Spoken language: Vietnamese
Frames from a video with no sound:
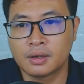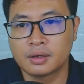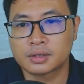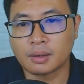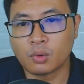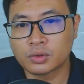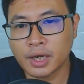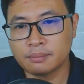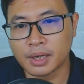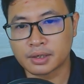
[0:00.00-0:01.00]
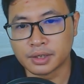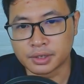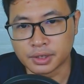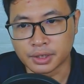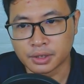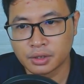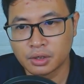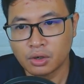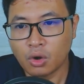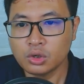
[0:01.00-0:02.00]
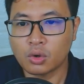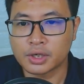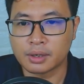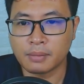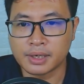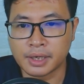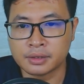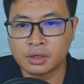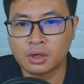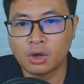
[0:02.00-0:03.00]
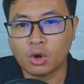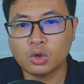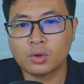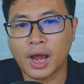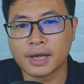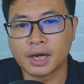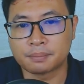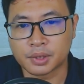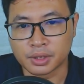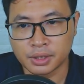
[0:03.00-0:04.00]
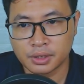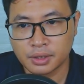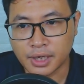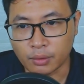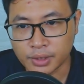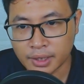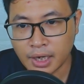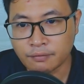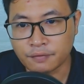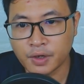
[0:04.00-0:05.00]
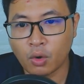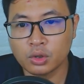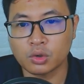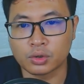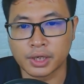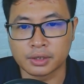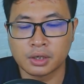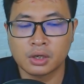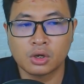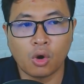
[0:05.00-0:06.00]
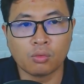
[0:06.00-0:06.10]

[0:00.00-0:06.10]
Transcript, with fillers: Tần Mục nhếch miệng cười cười Hỗn độn điện bay lên Hỗn độn hải ập tới Gào thét lao về phía hỗn độn điện Hùng